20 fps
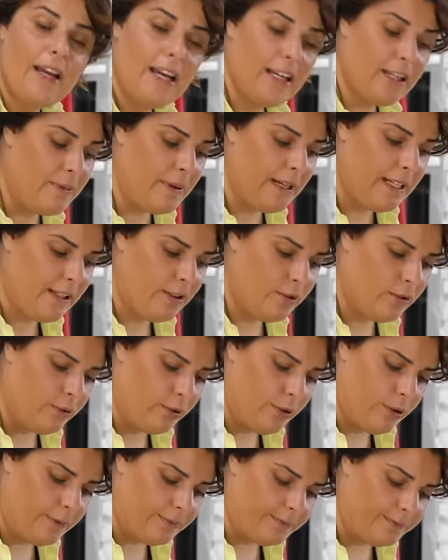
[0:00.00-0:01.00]
ekmekler
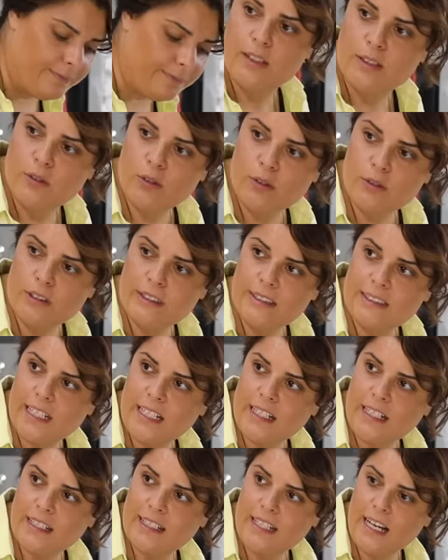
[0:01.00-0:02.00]
oluyor. Ne oldu
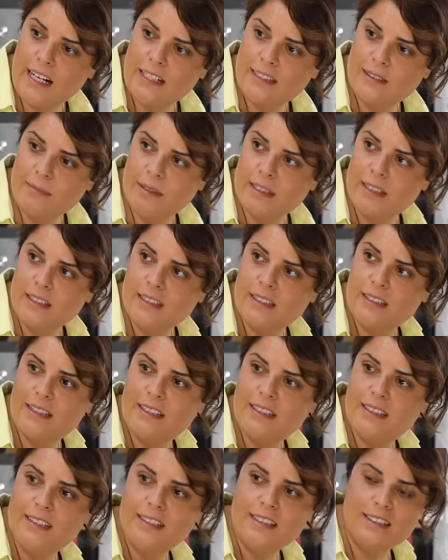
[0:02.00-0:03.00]
İskender geldi mi?
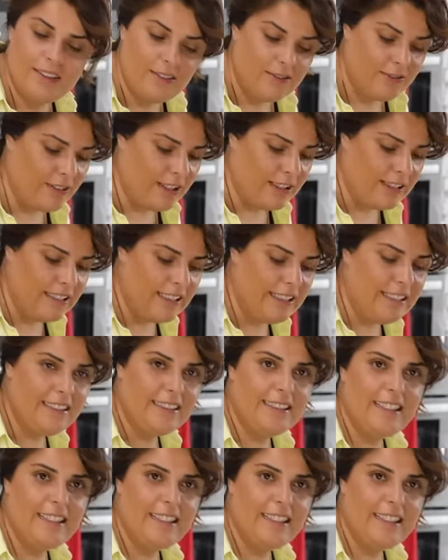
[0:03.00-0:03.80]
Vallahi